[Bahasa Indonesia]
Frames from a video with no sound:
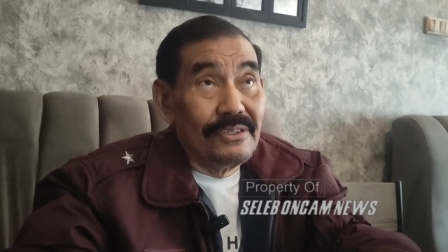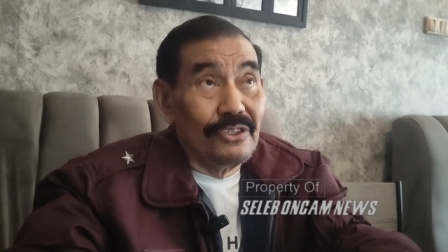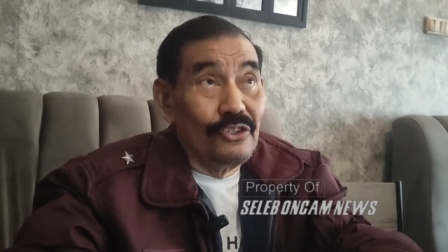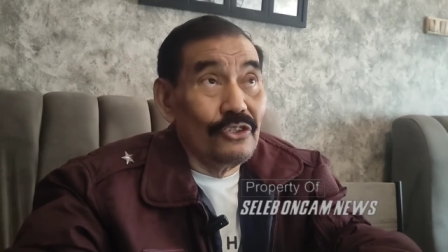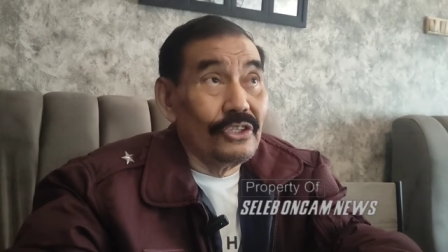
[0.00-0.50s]

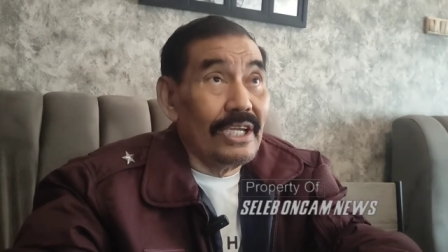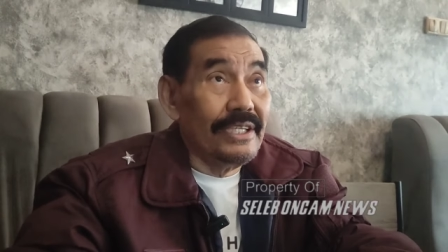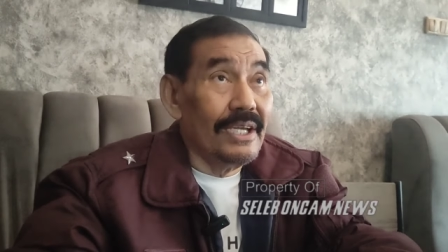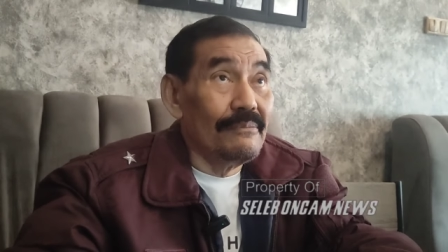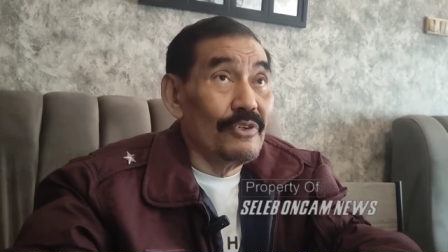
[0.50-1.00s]

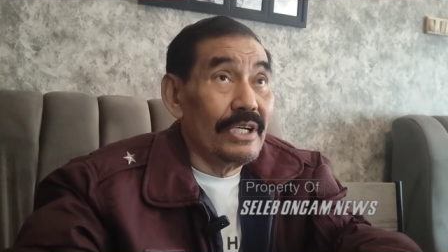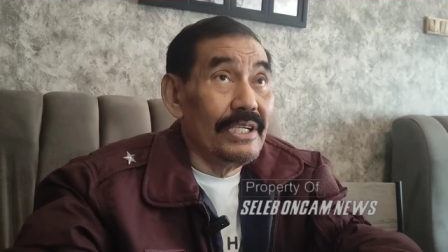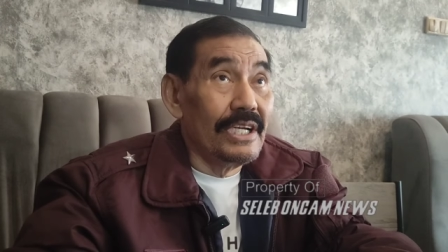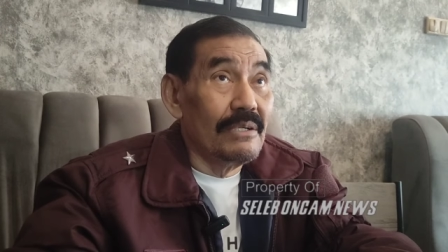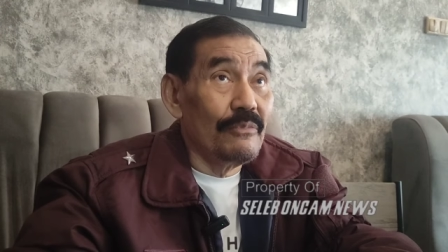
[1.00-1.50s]
tuntutannya mungkin
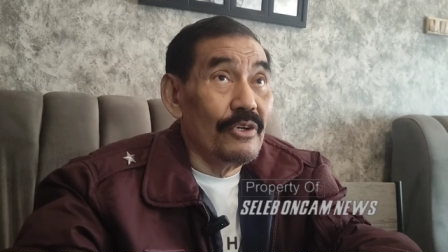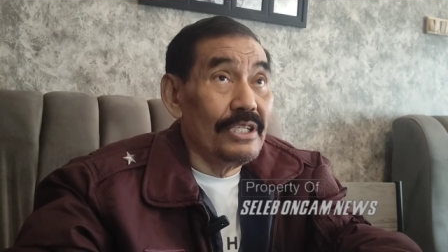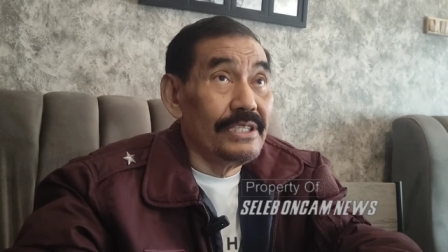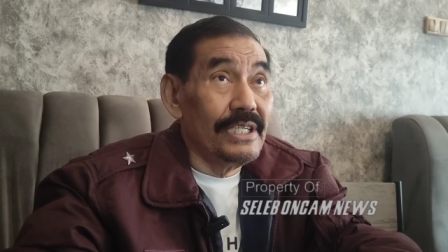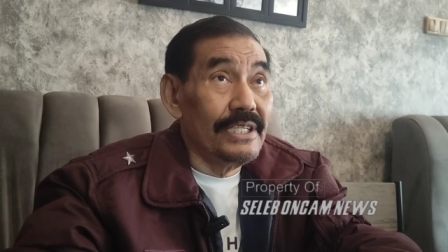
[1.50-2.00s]
dengan
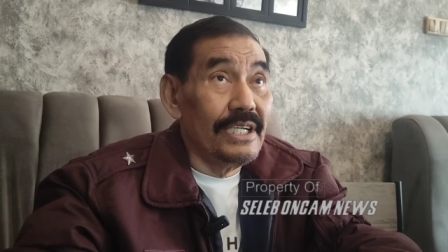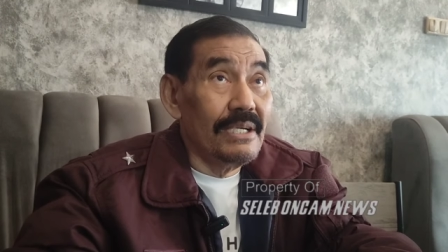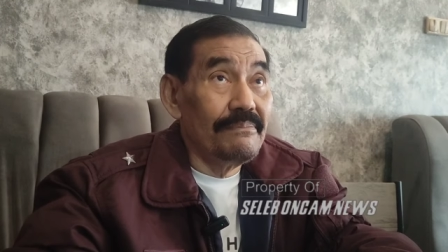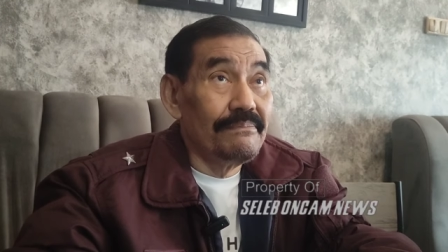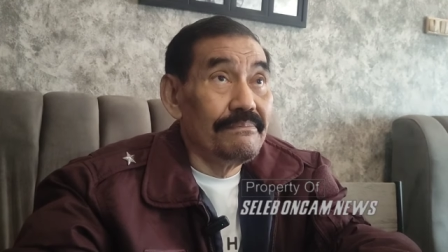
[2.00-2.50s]
ponisnya adalah